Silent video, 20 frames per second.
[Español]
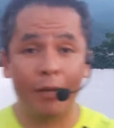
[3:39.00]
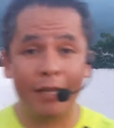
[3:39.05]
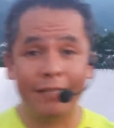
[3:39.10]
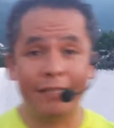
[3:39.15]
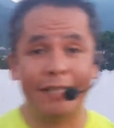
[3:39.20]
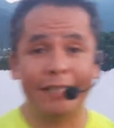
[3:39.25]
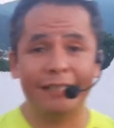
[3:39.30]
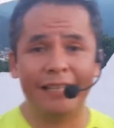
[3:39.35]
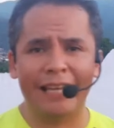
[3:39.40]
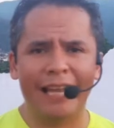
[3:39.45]

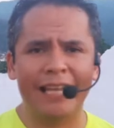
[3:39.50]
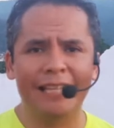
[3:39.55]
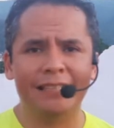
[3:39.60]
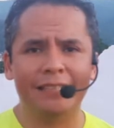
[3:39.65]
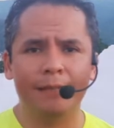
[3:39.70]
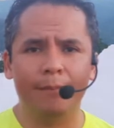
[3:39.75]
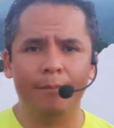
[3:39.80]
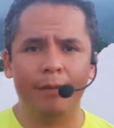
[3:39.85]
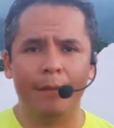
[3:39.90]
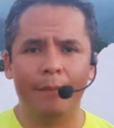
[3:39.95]
puedes hacer
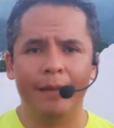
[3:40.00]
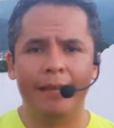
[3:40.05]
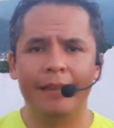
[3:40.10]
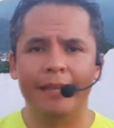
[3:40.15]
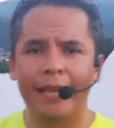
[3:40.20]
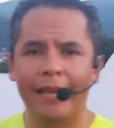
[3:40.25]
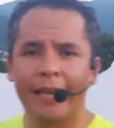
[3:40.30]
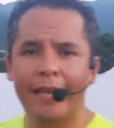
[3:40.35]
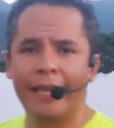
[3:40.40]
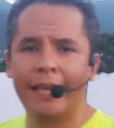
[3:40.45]
es
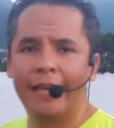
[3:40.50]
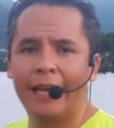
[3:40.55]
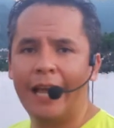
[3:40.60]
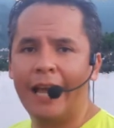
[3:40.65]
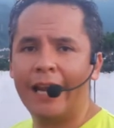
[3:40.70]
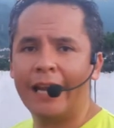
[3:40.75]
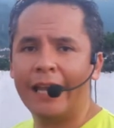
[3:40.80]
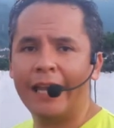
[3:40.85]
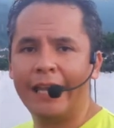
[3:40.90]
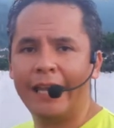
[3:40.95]
simplemente
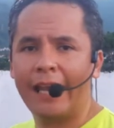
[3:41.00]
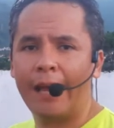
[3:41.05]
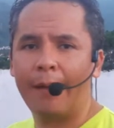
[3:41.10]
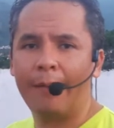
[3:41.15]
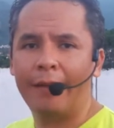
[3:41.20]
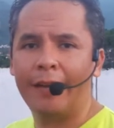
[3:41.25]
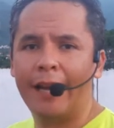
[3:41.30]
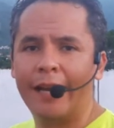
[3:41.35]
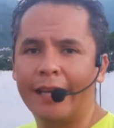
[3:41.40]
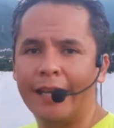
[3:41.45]
girar y
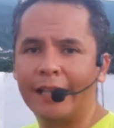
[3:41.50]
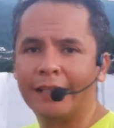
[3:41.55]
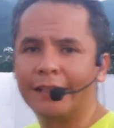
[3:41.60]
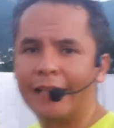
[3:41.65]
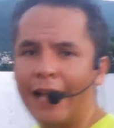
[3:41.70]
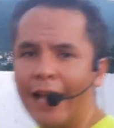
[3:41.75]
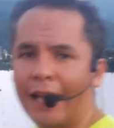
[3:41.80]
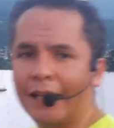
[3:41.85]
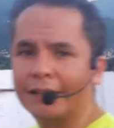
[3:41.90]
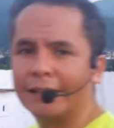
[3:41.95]
caminar ya
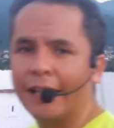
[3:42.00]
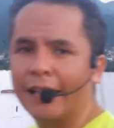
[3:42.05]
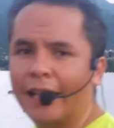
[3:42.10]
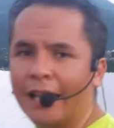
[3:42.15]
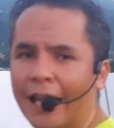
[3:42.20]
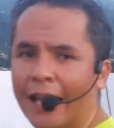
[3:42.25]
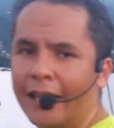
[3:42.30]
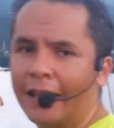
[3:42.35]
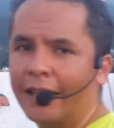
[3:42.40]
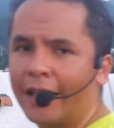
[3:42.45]
sea hacia
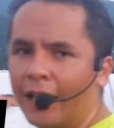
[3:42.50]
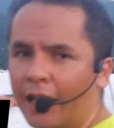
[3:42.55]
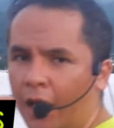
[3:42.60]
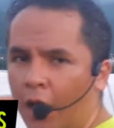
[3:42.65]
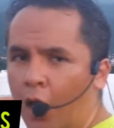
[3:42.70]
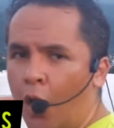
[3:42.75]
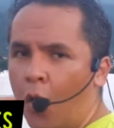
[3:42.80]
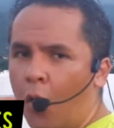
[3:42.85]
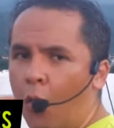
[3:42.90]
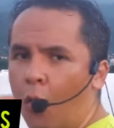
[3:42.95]
adelante
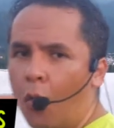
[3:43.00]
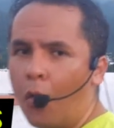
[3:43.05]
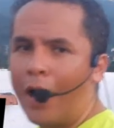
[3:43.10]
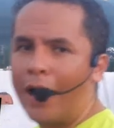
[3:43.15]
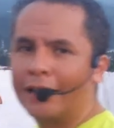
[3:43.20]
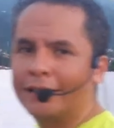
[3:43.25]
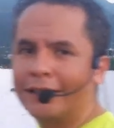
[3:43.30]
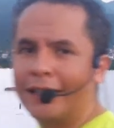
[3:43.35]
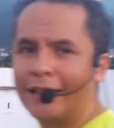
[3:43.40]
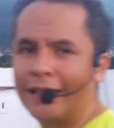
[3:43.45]
o
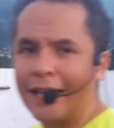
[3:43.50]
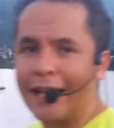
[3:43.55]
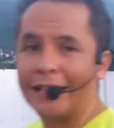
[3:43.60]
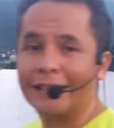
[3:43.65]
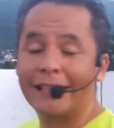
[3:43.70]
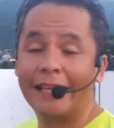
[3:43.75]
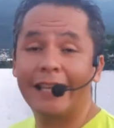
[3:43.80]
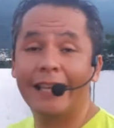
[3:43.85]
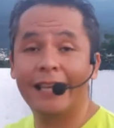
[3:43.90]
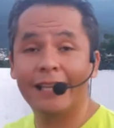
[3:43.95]
hacia
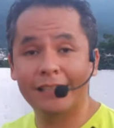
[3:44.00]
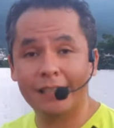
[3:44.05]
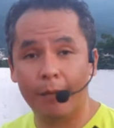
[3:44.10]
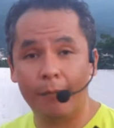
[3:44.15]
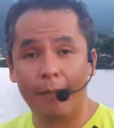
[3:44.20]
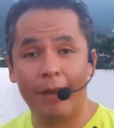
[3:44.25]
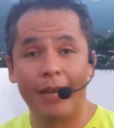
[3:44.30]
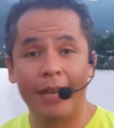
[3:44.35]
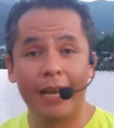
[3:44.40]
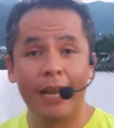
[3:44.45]
atrás. Y de
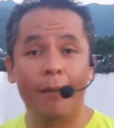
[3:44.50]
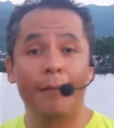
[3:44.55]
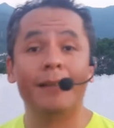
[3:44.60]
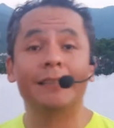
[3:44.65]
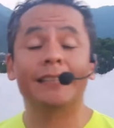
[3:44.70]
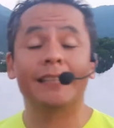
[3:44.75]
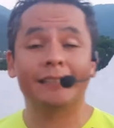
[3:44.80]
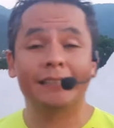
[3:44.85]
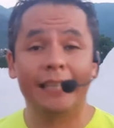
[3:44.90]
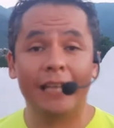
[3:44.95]
esa manera
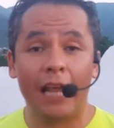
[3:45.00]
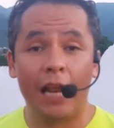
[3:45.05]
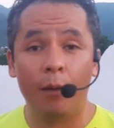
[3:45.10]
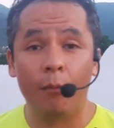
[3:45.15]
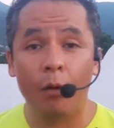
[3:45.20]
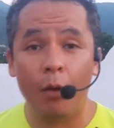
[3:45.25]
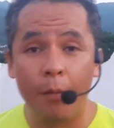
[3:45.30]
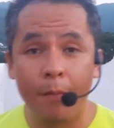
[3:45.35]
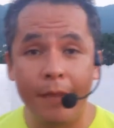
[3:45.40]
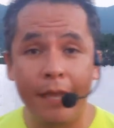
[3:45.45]
vas a hacer
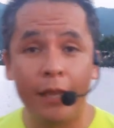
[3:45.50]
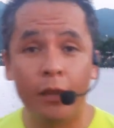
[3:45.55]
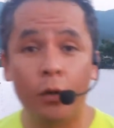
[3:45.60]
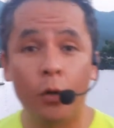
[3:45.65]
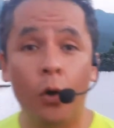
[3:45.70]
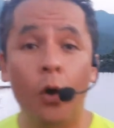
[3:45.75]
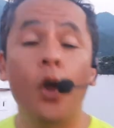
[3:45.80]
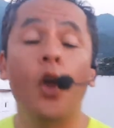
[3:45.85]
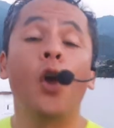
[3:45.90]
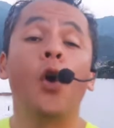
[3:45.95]
el
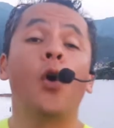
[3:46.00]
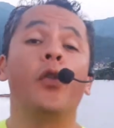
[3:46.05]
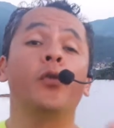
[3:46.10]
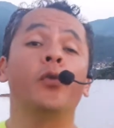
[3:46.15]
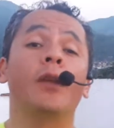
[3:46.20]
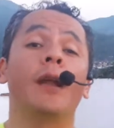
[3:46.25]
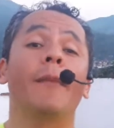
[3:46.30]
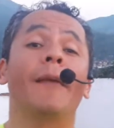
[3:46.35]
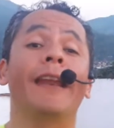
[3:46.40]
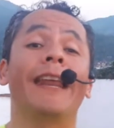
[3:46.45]
movimiento
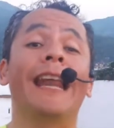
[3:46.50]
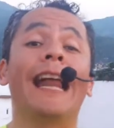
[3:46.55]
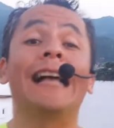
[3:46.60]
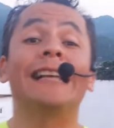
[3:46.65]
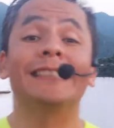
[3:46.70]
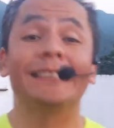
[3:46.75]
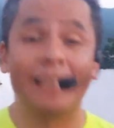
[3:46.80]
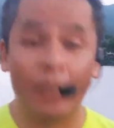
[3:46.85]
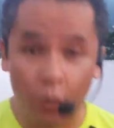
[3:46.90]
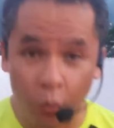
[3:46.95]
de una
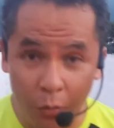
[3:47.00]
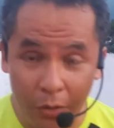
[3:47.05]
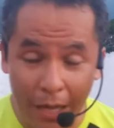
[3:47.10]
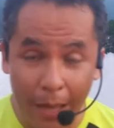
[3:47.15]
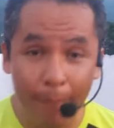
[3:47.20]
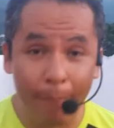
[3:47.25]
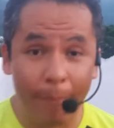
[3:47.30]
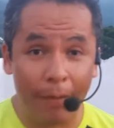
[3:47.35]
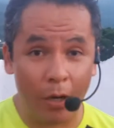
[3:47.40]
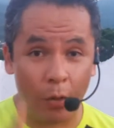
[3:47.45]
manera
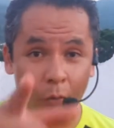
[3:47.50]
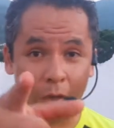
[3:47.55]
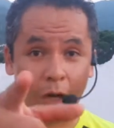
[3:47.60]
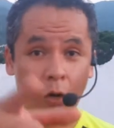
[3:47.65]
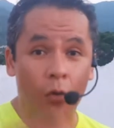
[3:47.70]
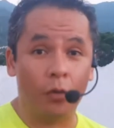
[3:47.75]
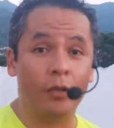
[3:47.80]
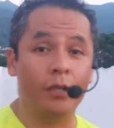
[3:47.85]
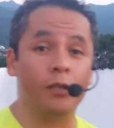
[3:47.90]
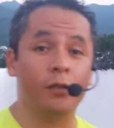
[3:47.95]
segura para una
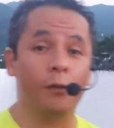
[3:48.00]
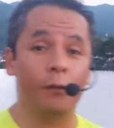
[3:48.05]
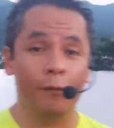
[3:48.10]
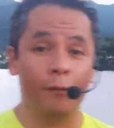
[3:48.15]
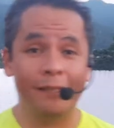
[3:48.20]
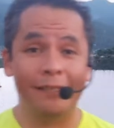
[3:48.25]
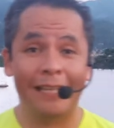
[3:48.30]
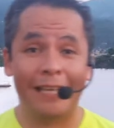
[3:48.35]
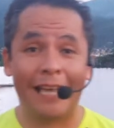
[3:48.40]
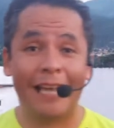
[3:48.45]
condición
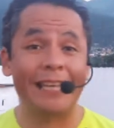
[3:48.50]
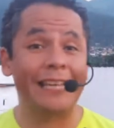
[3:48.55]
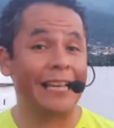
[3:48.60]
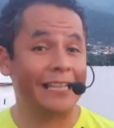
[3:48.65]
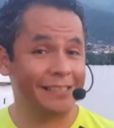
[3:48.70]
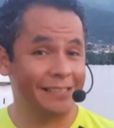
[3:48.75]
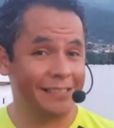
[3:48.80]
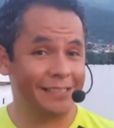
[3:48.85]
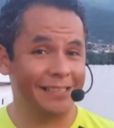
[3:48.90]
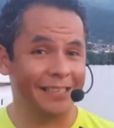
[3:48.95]
física ya
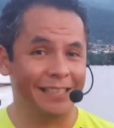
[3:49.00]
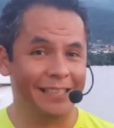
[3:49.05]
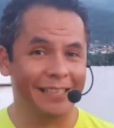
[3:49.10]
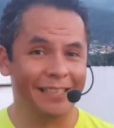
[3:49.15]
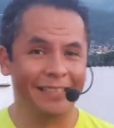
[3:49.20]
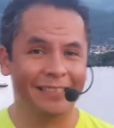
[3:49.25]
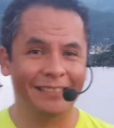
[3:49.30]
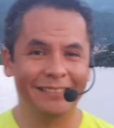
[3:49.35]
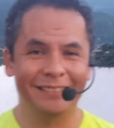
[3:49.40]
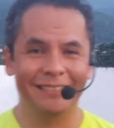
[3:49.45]
existente.